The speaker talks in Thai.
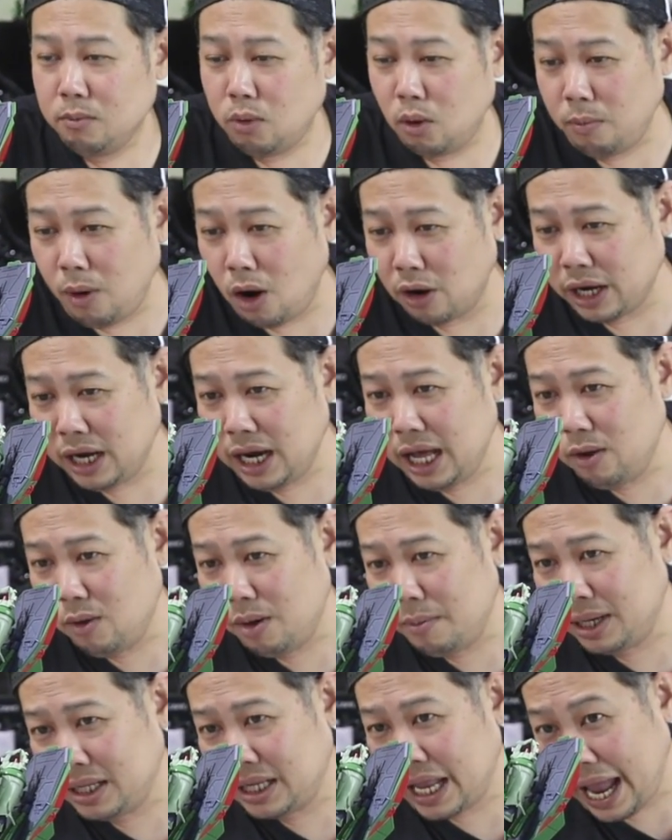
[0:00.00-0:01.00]
ผมบอกได้เลย
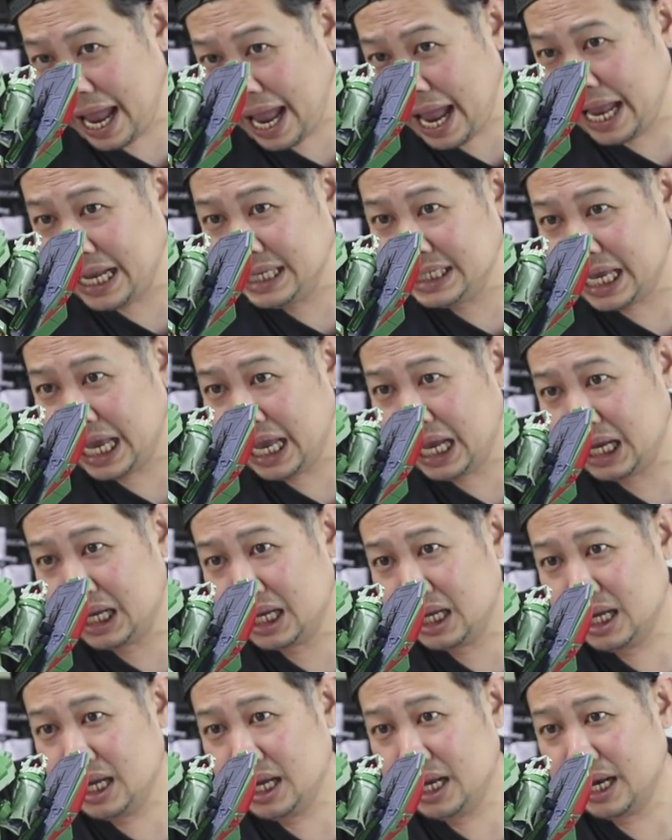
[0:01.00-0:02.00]
ว่ามันเท่จริ
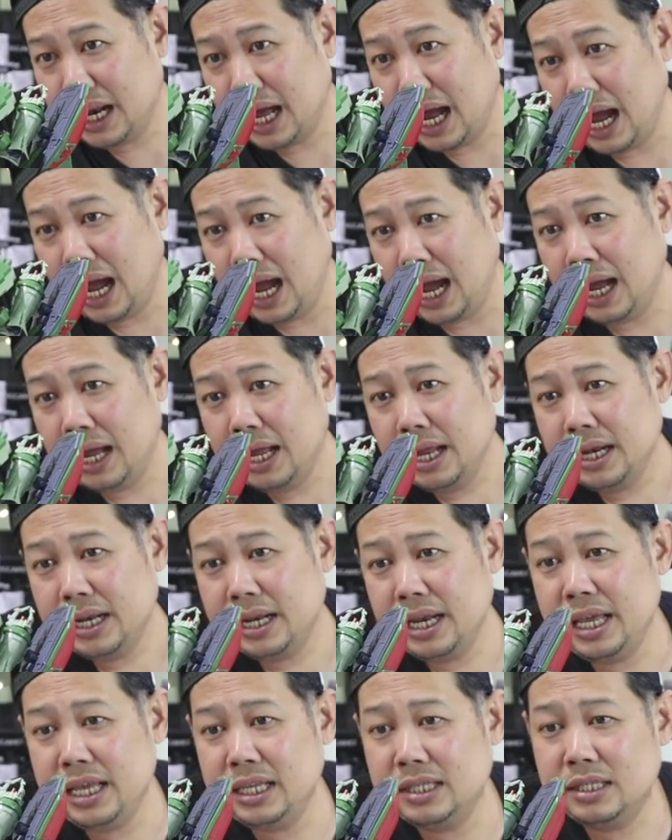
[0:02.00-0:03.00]
งๆนะฮะ
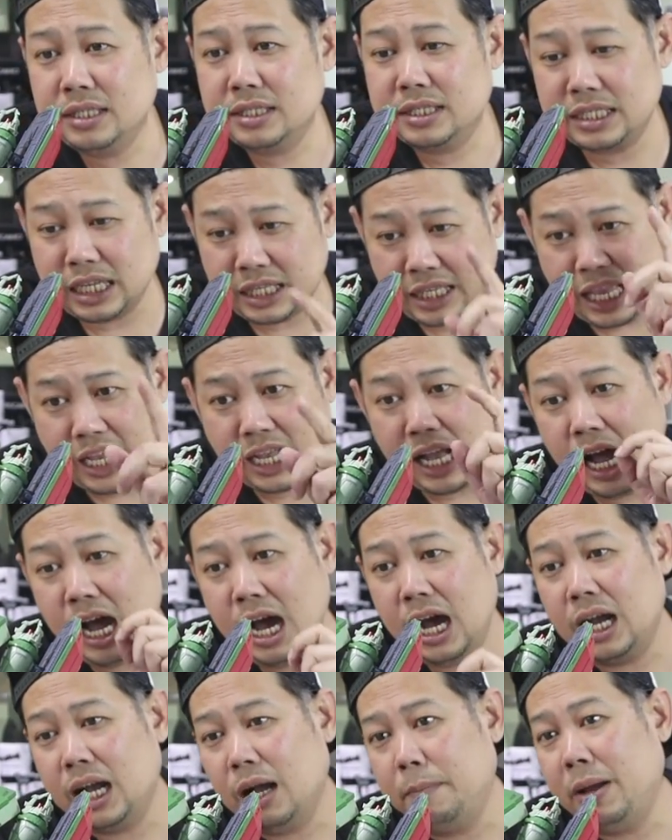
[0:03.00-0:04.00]
ดีสติกเกอ
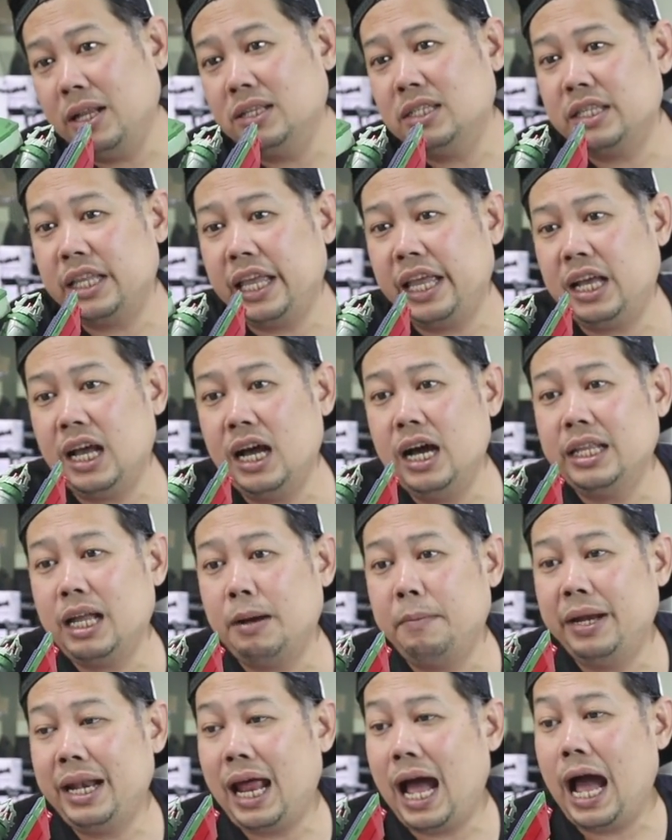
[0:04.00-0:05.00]
ร์ก็เป็นสติกเกอร์
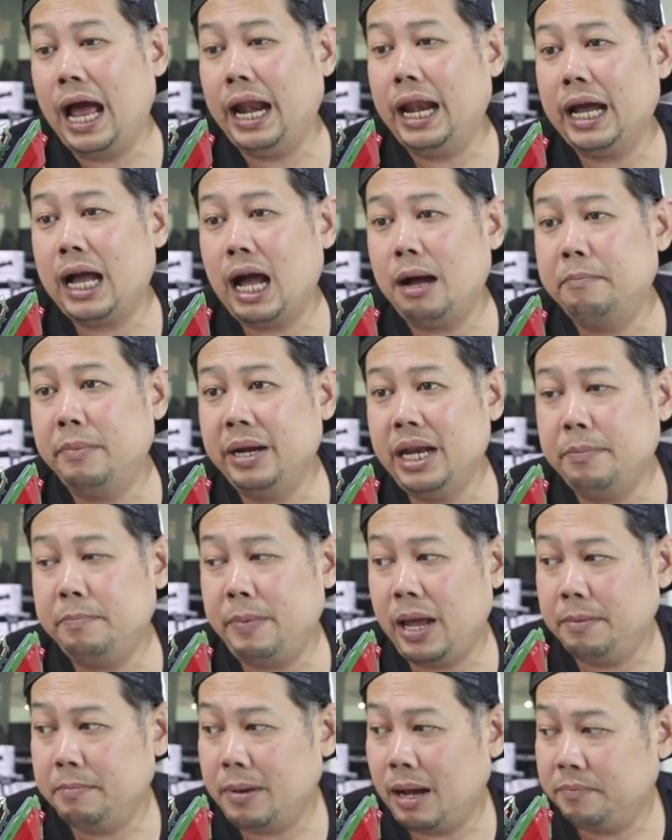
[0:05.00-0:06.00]
ธรรมดานะครับ ไม่ได้
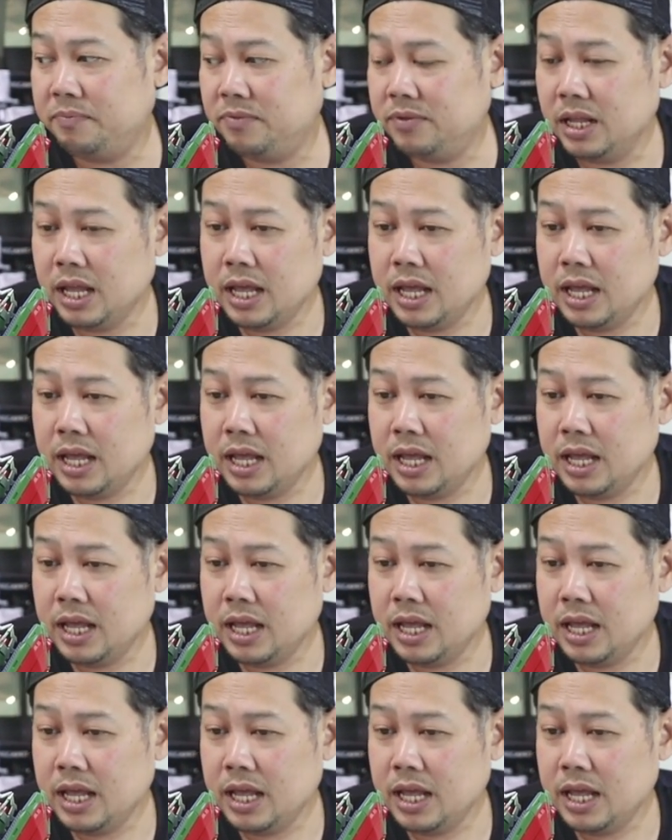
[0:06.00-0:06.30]
เป็นแบบ